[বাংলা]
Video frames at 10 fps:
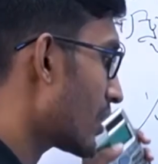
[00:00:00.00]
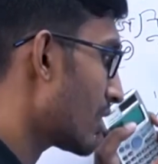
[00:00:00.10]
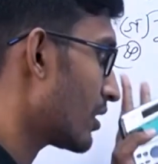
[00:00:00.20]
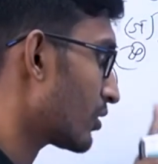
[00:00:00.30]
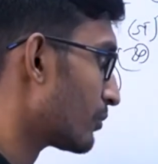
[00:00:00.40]

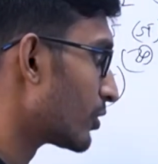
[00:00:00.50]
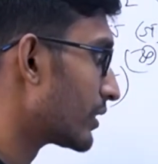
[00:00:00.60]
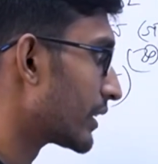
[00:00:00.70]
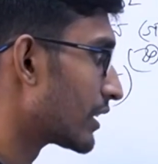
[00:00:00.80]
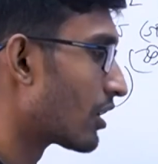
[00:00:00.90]
তো
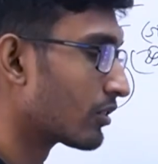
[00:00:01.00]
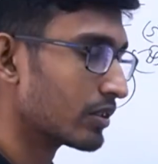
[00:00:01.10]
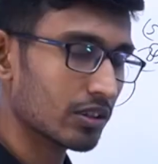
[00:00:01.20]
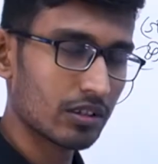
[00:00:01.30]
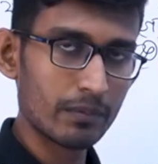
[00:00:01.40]
প্রত্যেকটা অঙ্কই
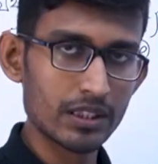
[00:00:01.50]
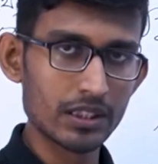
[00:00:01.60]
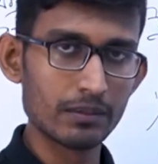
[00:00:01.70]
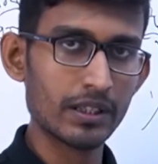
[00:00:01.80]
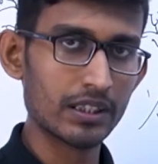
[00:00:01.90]
কিন্তু আমরা স্টেপ
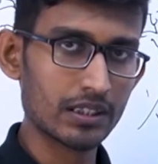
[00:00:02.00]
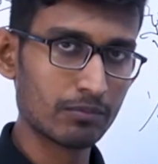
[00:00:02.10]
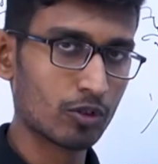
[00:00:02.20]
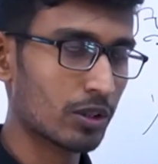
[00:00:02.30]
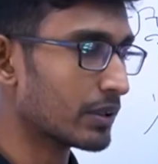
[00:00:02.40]
বাই স্টেপ
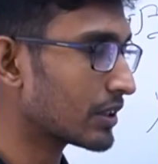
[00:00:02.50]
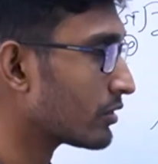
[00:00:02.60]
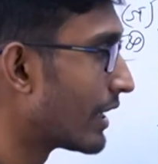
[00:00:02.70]
করে ফেলছি তো